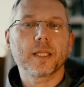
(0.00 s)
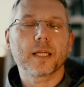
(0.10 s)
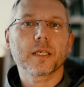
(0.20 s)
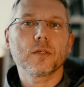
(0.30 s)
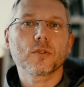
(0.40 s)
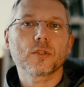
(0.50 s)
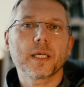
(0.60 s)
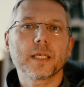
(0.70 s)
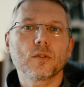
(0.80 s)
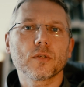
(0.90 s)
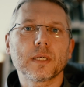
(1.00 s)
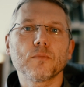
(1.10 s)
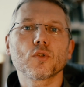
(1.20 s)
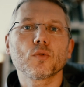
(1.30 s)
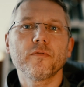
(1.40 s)
dlatego że to
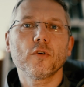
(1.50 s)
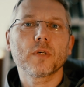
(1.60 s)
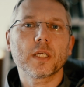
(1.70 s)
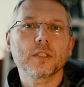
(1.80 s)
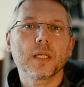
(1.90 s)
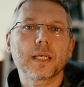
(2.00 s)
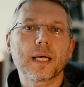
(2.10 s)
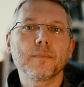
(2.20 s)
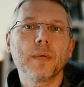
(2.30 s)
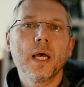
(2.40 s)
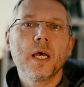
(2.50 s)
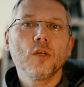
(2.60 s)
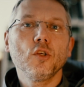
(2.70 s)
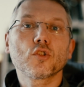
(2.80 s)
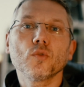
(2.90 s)
samo słowo określa nam
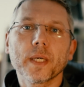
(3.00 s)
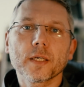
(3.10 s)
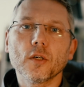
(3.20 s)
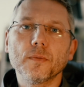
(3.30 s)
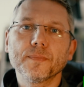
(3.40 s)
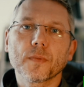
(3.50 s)
Jozułego,